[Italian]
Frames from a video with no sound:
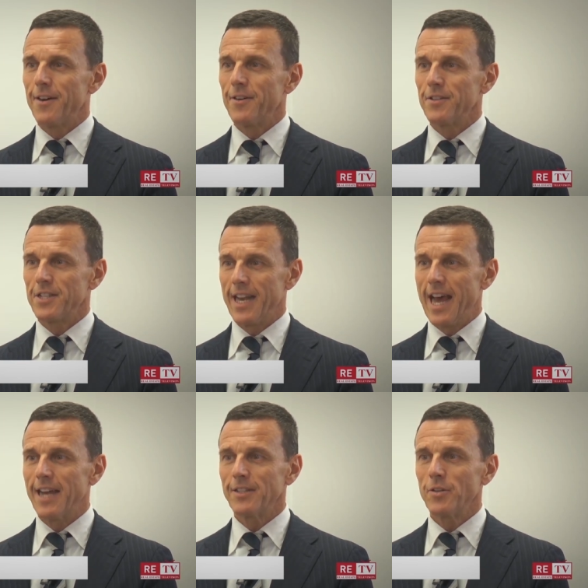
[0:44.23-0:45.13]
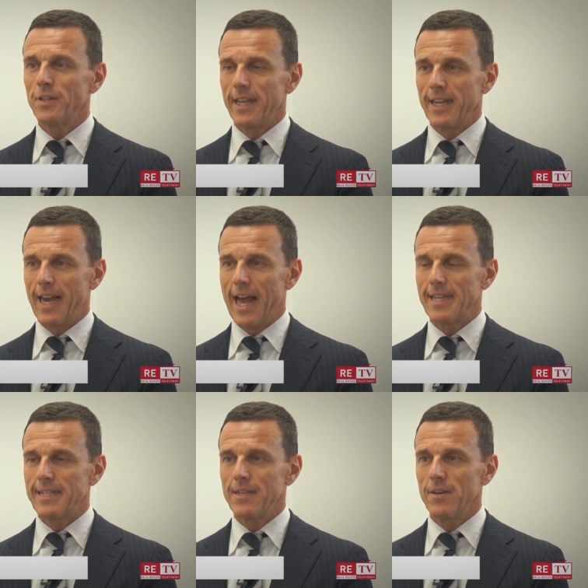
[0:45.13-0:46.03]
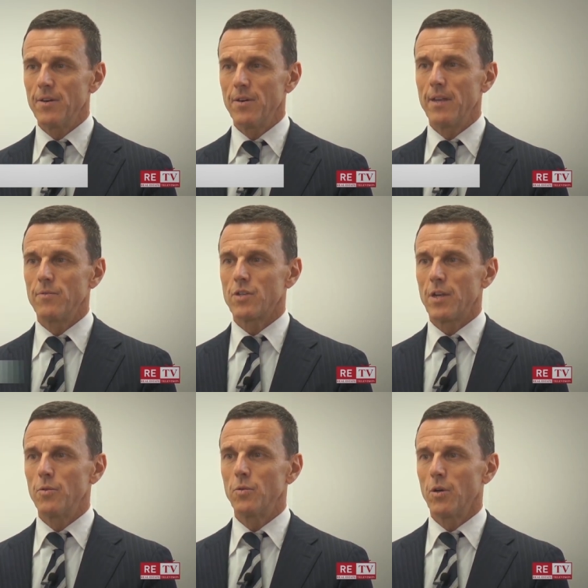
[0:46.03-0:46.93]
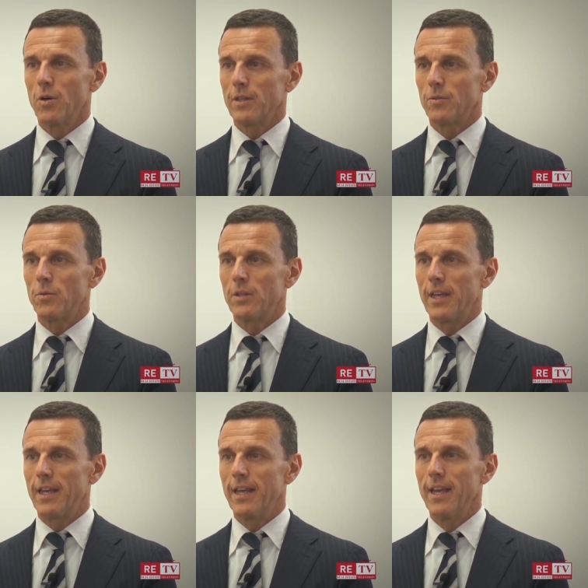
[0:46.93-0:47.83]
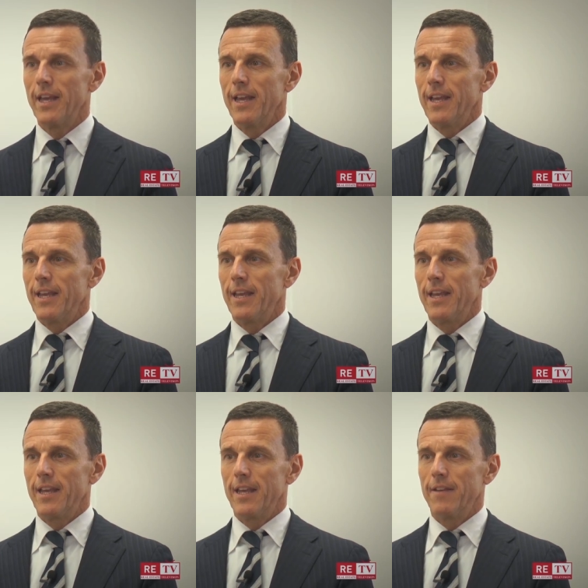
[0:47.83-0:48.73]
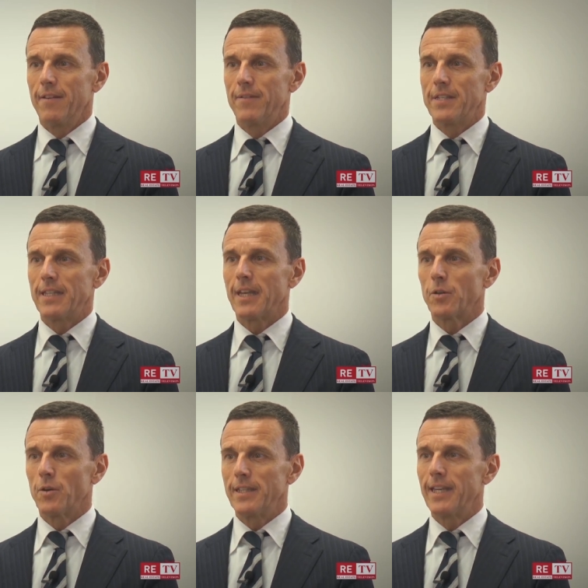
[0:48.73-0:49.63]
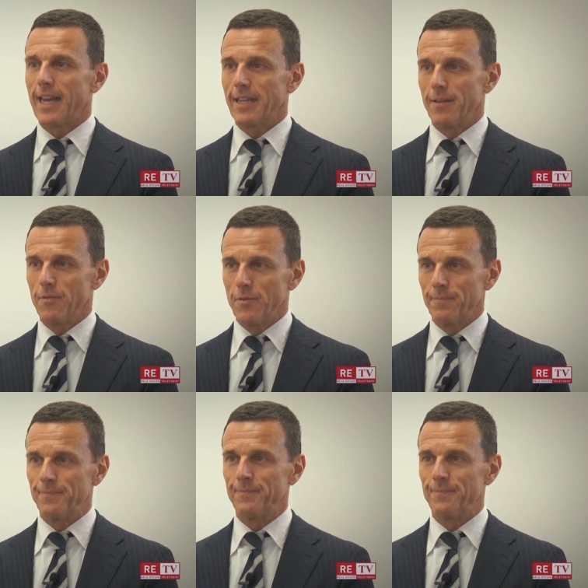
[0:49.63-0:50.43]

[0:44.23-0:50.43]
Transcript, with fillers: Ciao Gerardo, ti ringrazio e un saluto a tutti i visitatori di ReTV.